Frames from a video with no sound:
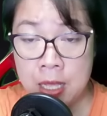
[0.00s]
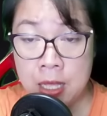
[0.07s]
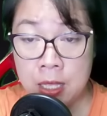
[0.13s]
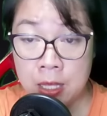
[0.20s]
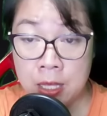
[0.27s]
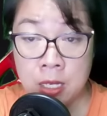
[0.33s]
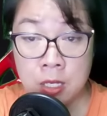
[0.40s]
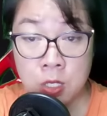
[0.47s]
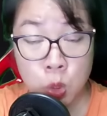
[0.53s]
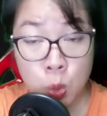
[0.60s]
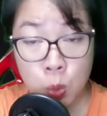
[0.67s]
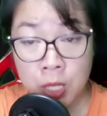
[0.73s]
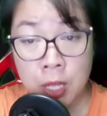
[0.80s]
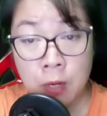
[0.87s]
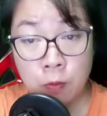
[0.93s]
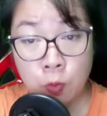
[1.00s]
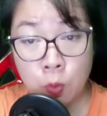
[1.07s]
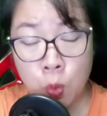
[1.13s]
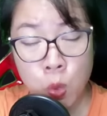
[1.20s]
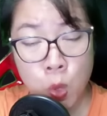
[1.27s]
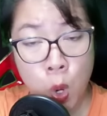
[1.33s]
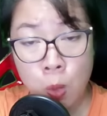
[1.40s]
Nhưng dụ thiên
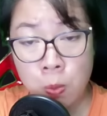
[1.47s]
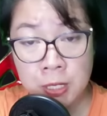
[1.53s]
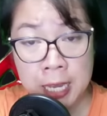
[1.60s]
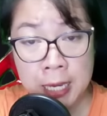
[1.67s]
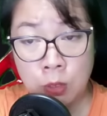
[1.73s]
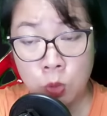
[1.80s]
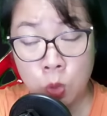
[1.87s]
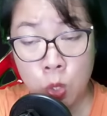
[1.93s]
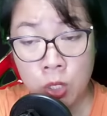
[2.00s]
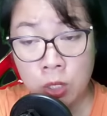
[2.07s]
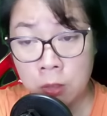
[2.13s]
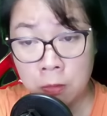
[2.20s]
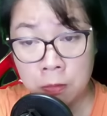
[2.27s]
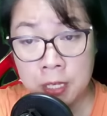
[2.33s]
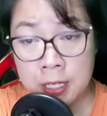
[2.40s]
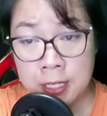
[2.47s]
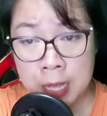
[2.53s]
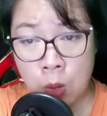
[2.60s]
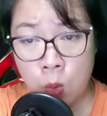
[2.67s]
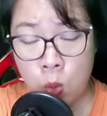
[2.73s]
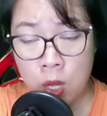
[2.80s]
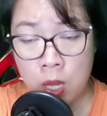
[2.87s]
vũ ôm chặt tôi từ phía
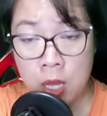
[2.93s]
sau.